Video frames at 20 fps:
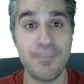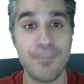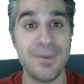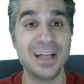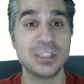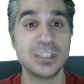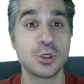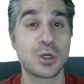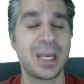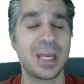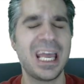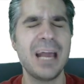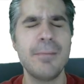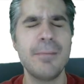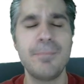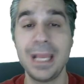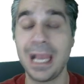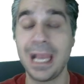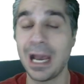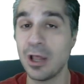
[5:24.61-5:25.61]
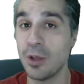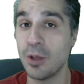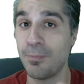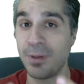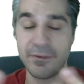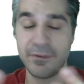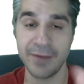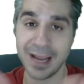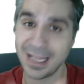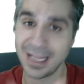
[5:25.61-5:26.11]
pasos que he explicado
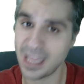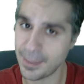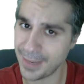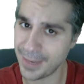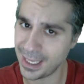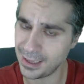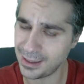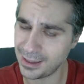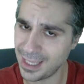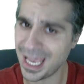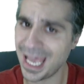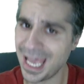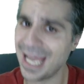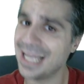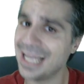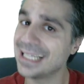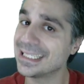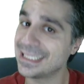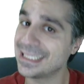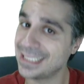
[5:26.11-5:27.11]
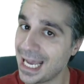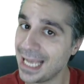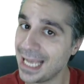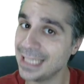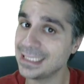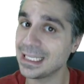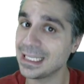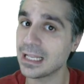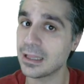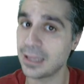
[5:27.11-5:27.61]
perfectamente
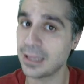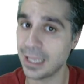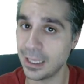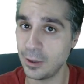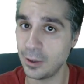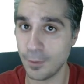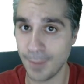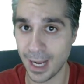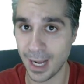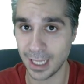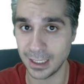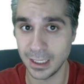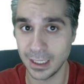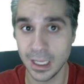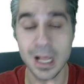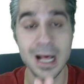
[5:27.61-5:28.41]
estáis haciendo mal.